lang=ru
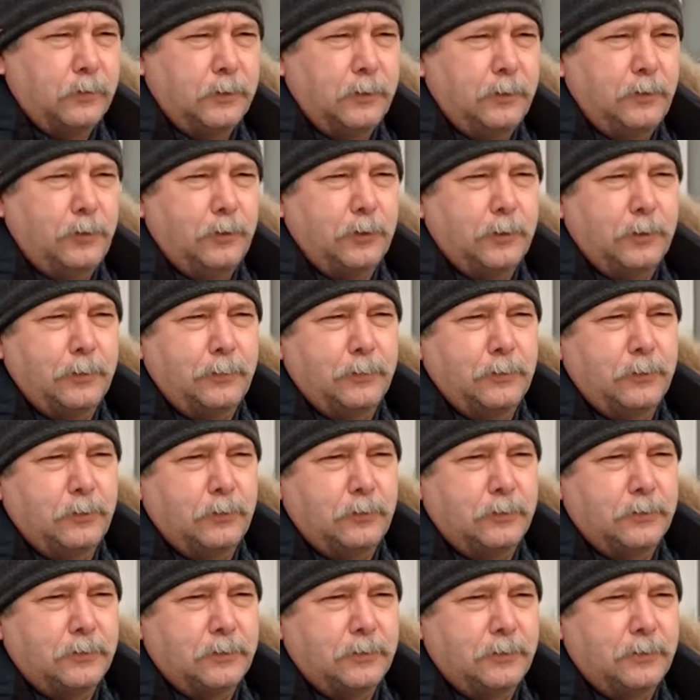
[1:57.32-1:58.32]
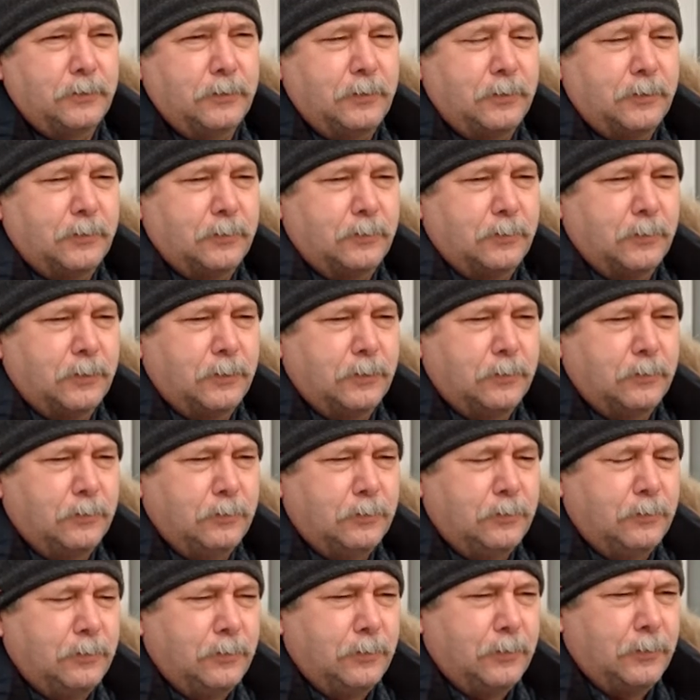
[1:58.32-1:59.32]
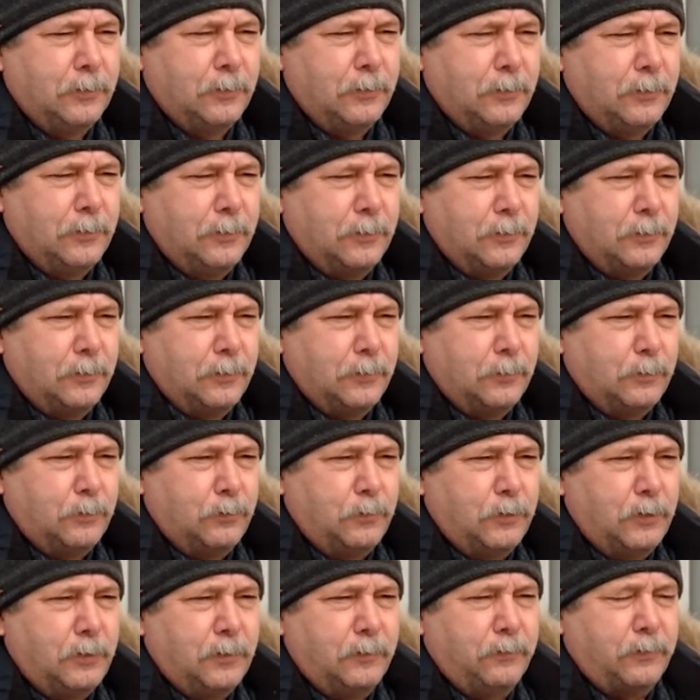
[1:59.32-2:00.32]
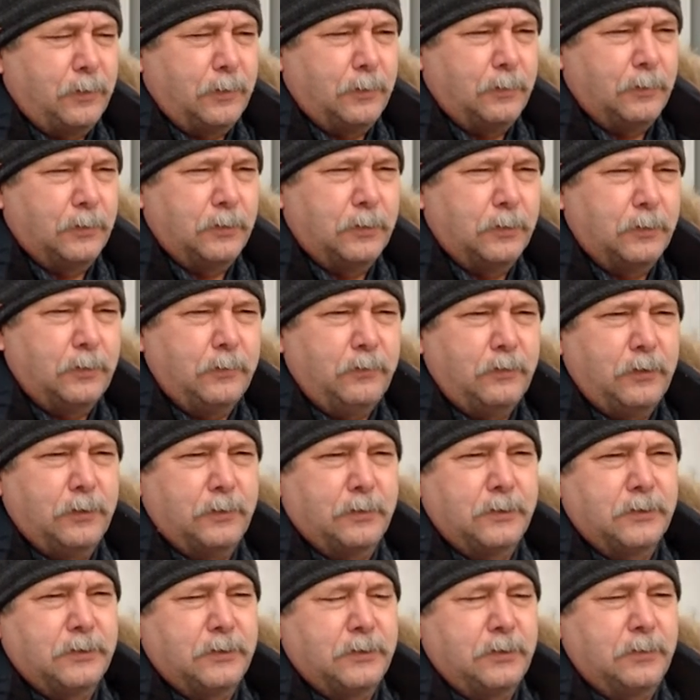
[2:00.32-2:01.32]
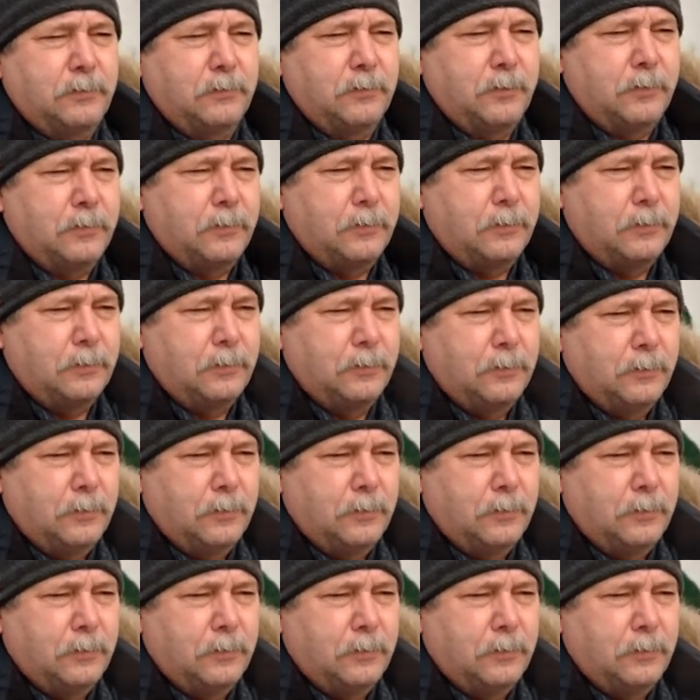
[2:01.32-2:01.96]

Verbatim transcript: В далеком 99 году были в командировке на севере.